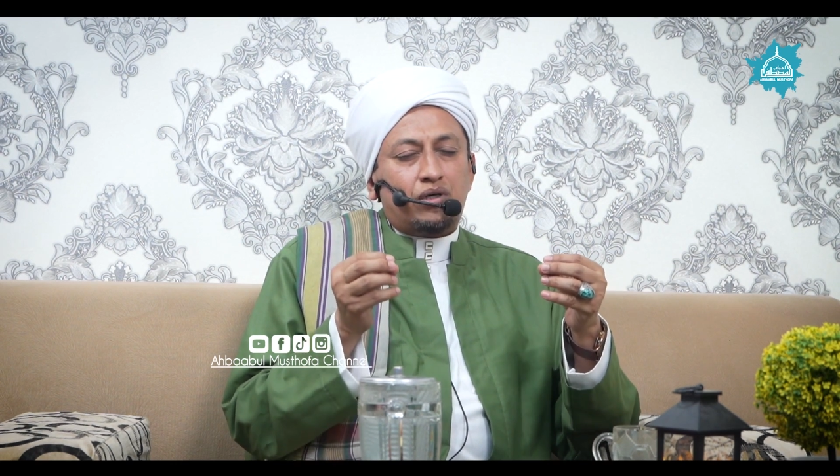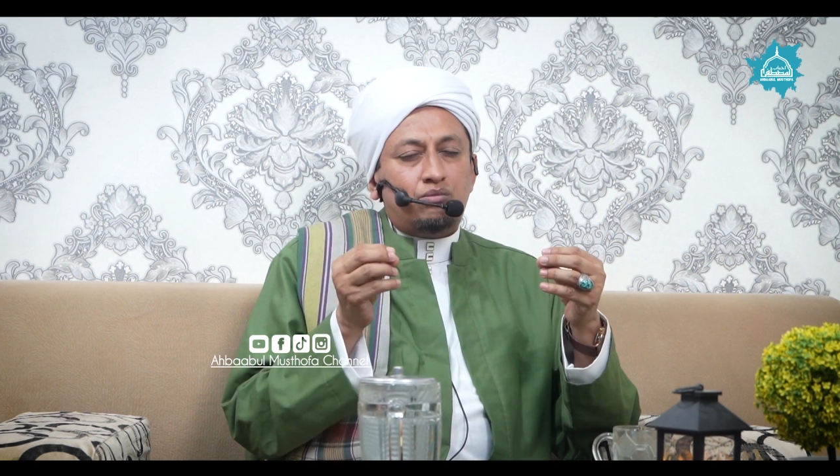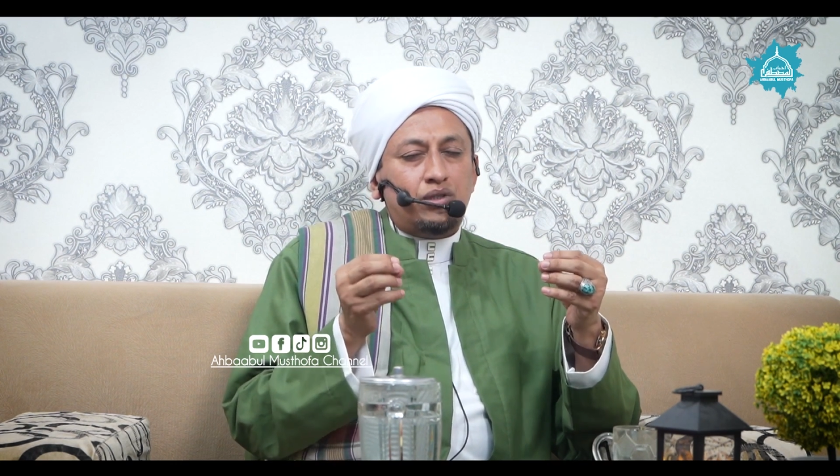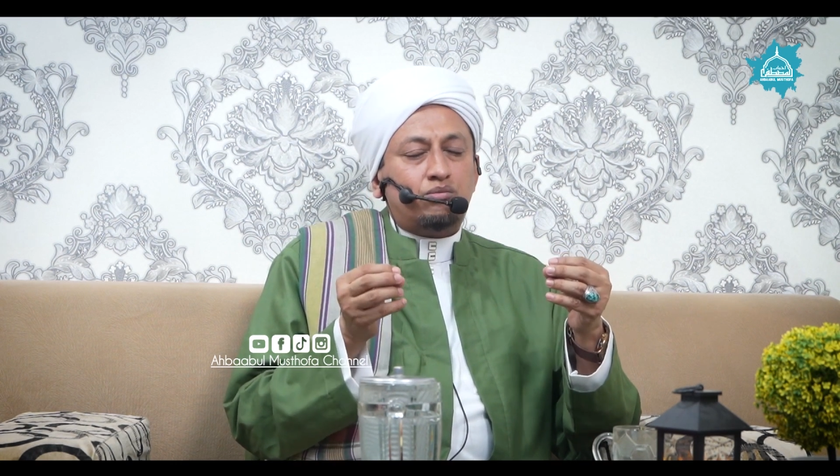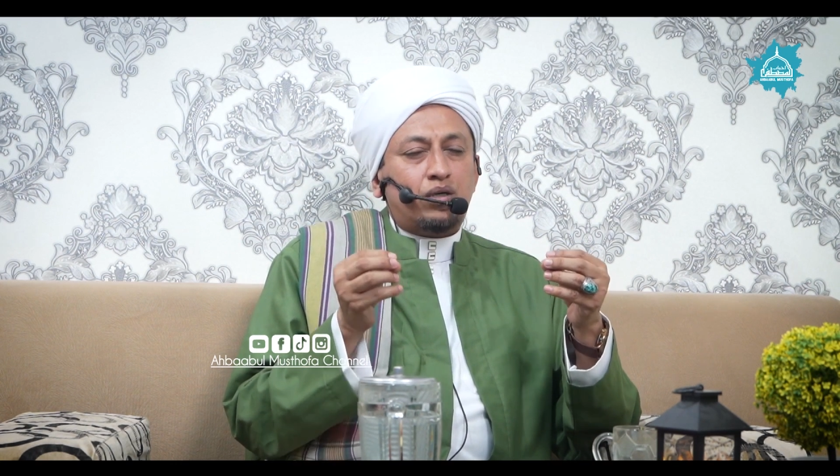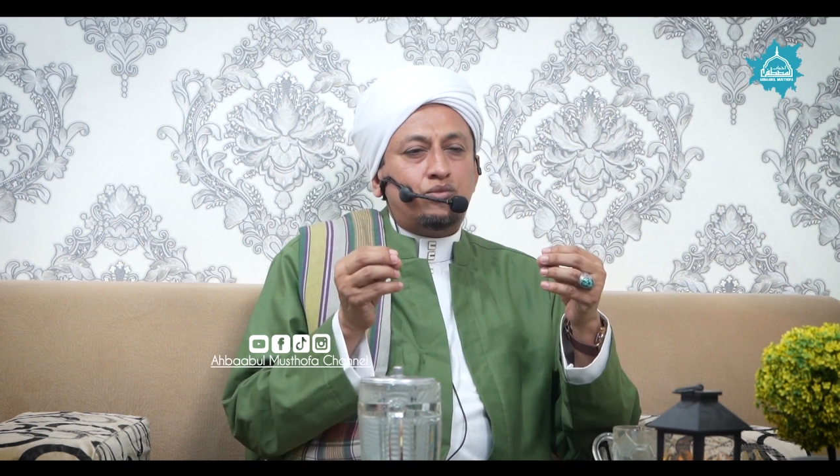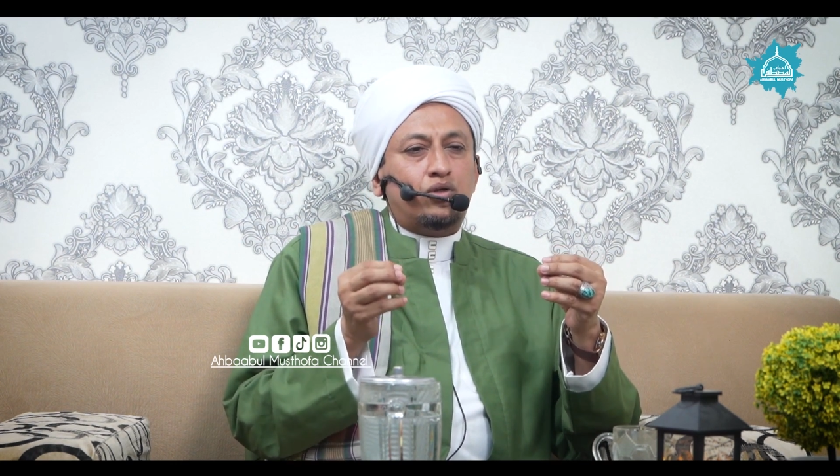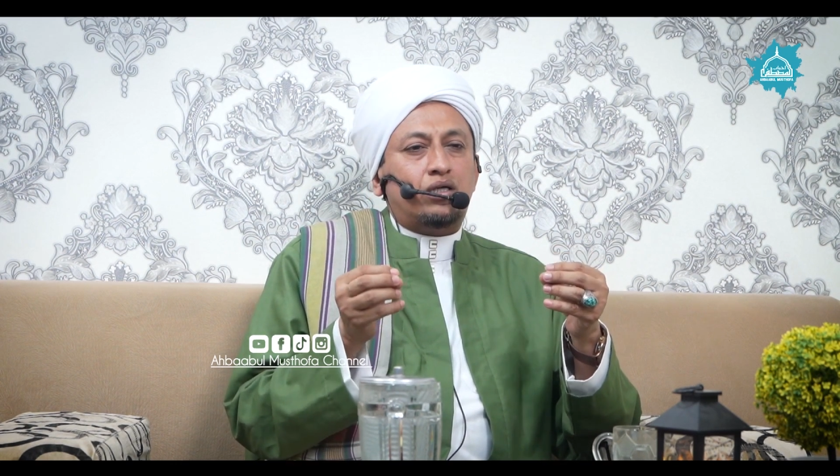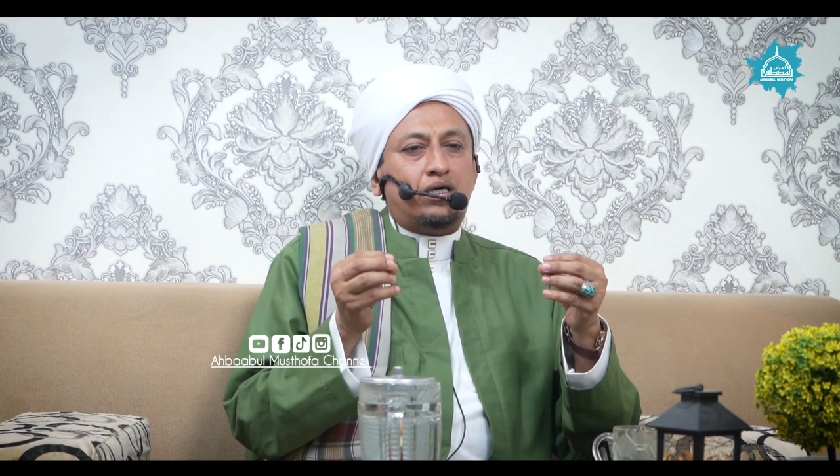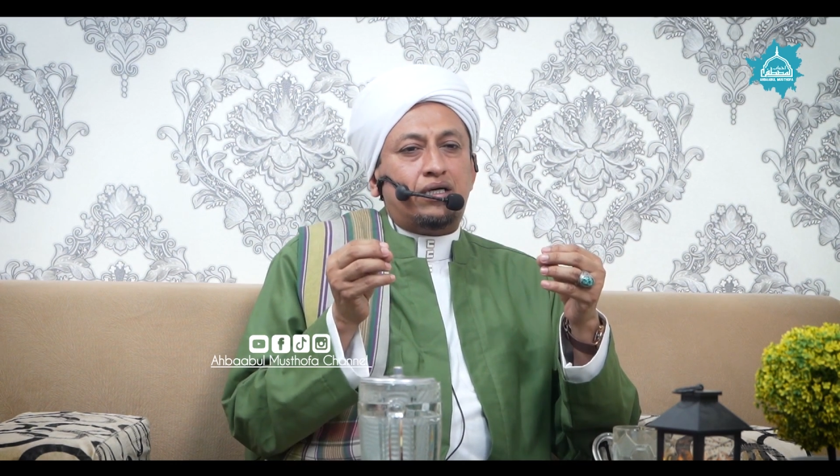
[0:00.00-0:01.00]
Habib
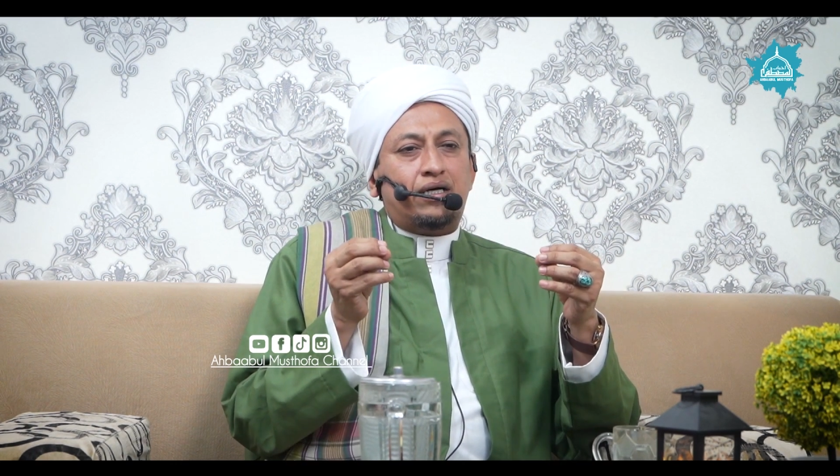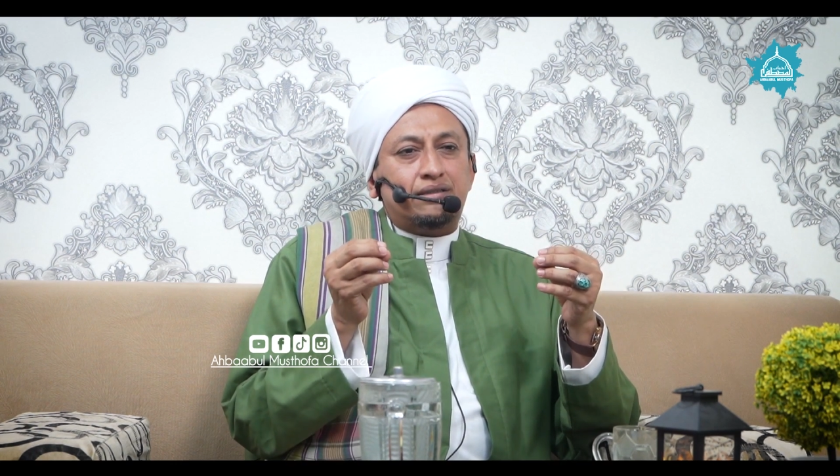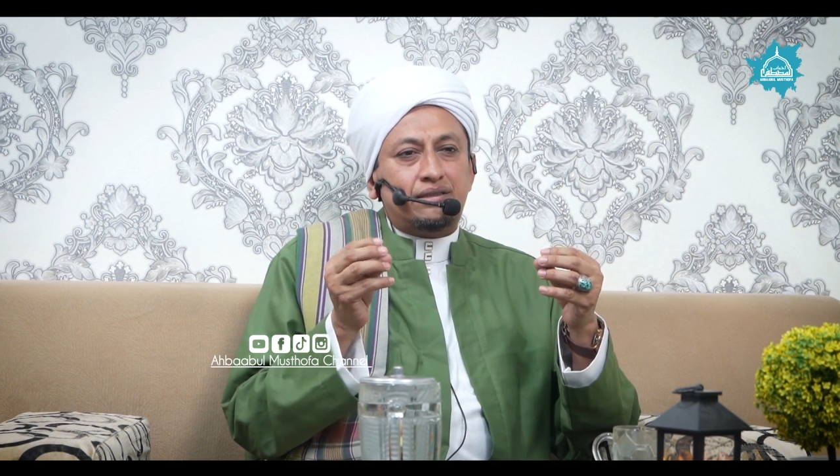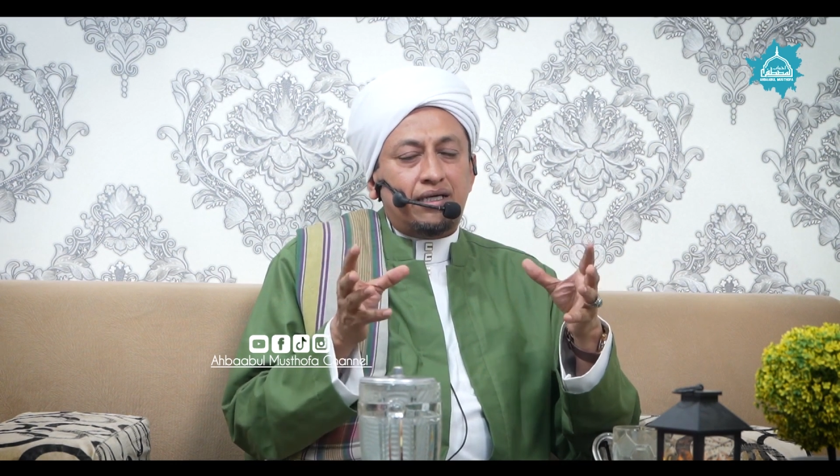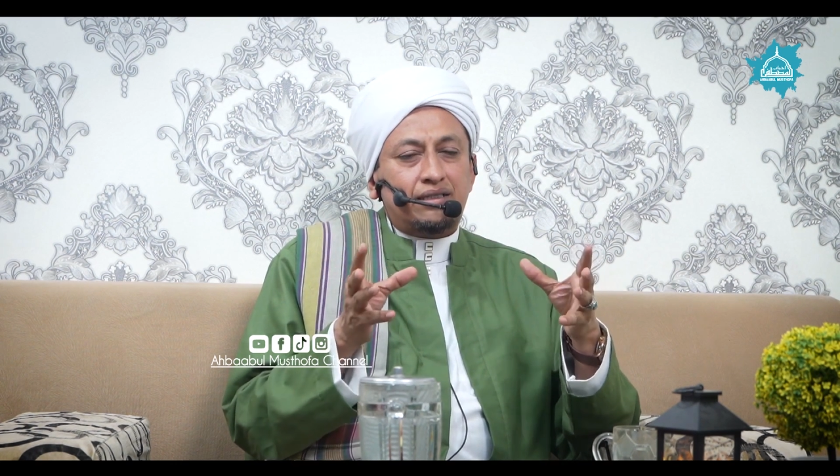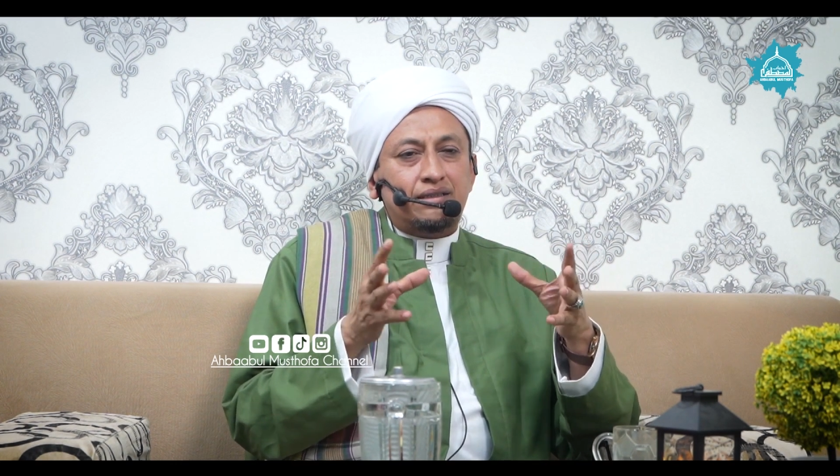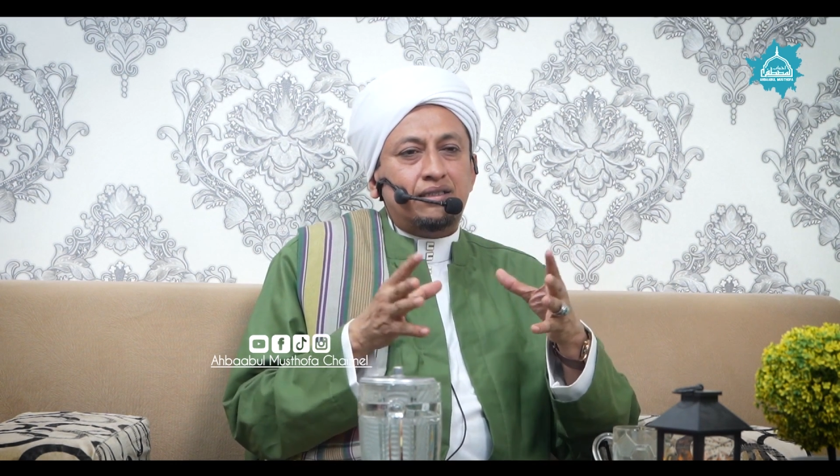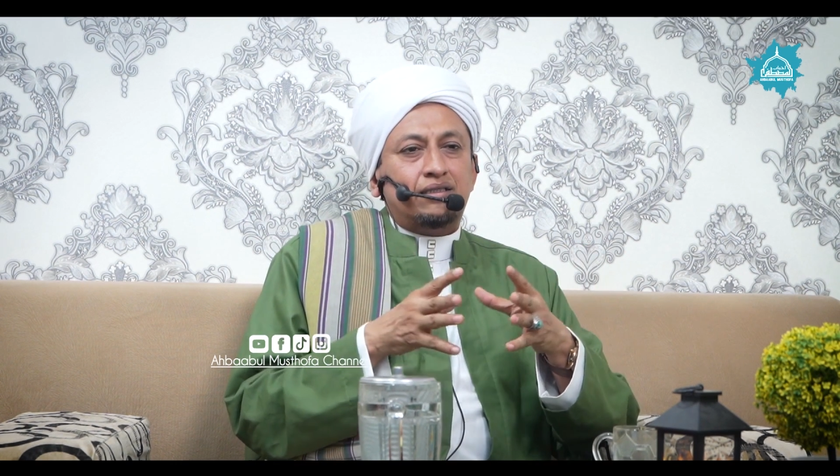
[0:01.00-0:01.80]
Abdullah Al-Haddad